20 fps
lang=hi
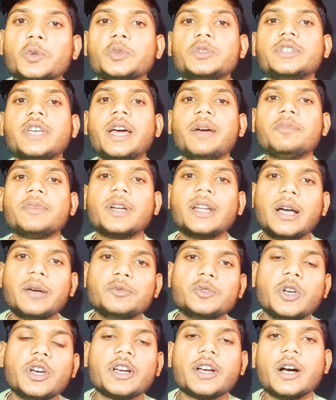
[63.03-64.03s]
तो उस ऐप का
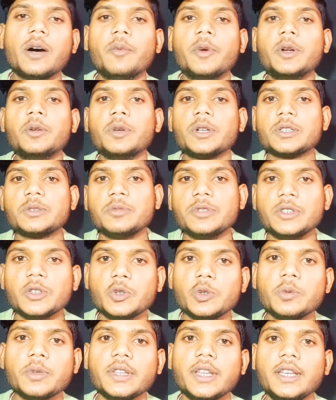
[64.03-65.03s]
नाम जो है कमेंट बॉक्स में
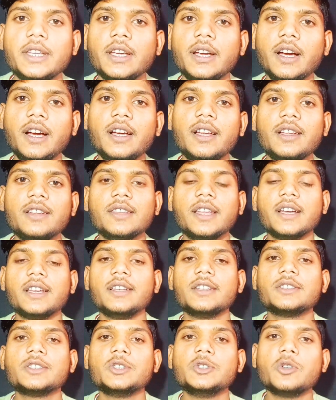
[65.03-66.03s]
ज़रूर बताइएगा
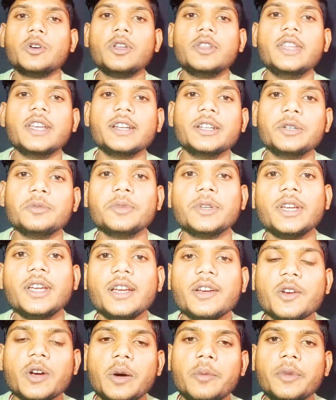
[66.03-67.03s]
ताकि इससे जो है देखने में
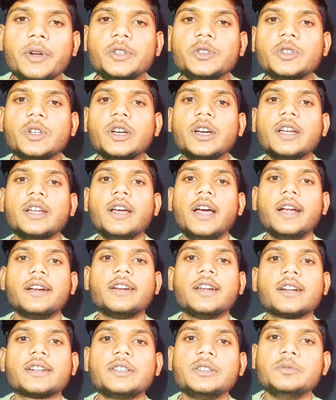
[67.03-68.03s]
कमेंट जो है
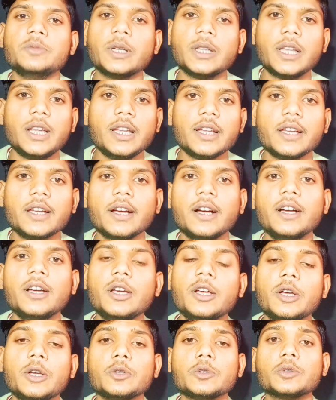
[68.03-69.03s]
अट्रैक्टिव ज़्यादा लगेगा
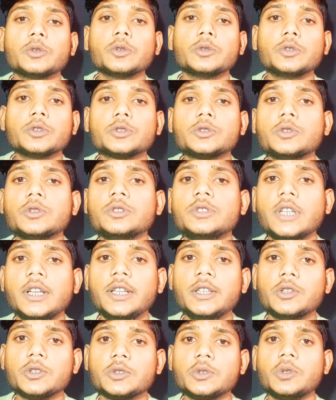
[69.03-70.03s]
तो दोस्तों
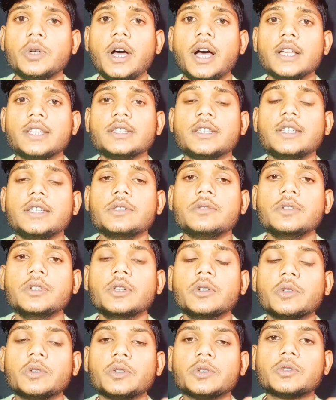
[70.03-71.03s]
चलिए दोस्तों आज की इस
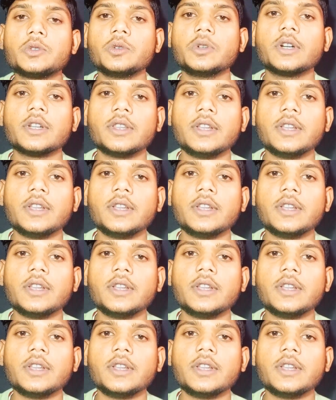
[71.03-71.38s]
वीडियो को शुरू